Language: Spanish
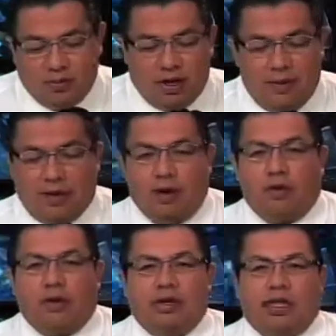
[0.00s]
a ver qué
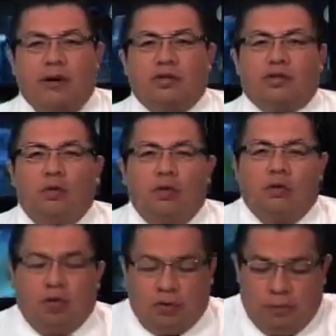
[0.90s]
ocurre, estaremos muy,
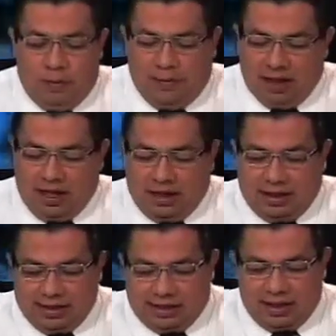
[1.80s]
muy, muy
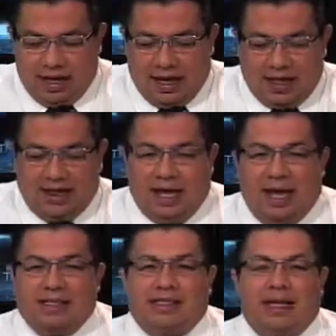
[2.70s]
pendientes
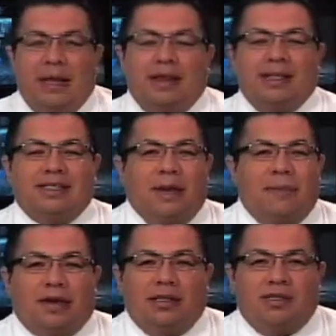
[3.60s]
de, este, de
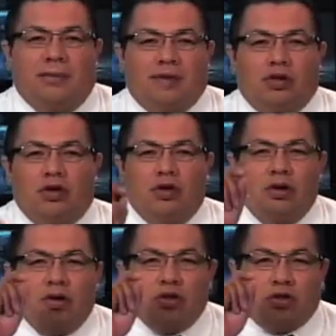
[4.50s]
esta participación,
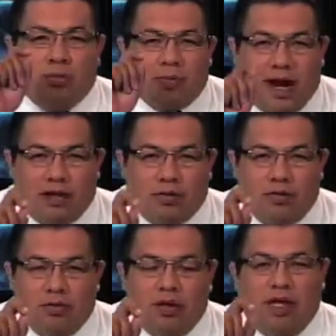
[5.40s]
subrayo,
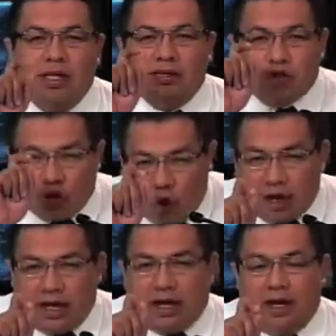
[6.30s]

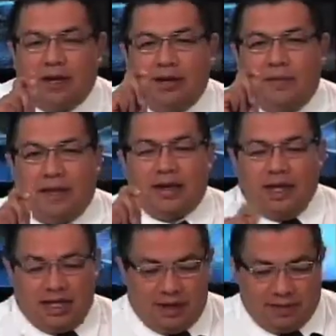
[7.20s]
histórica
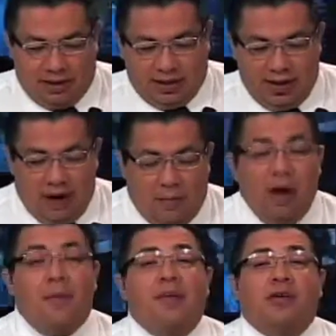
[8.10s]
verdaderamente.
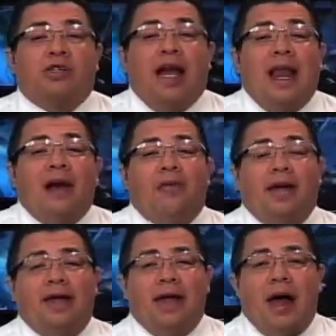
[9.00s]
Bueno, vámonos a la
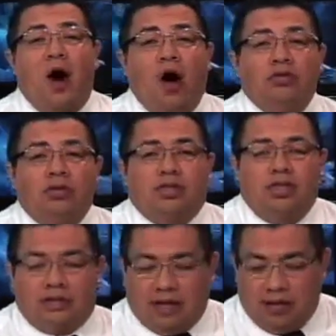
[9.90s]
jornada
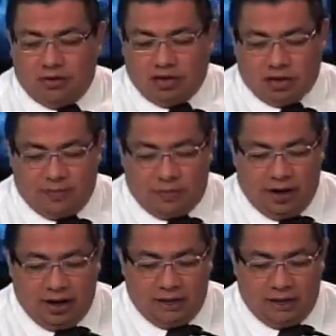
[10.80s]
11. Esta noche se pone en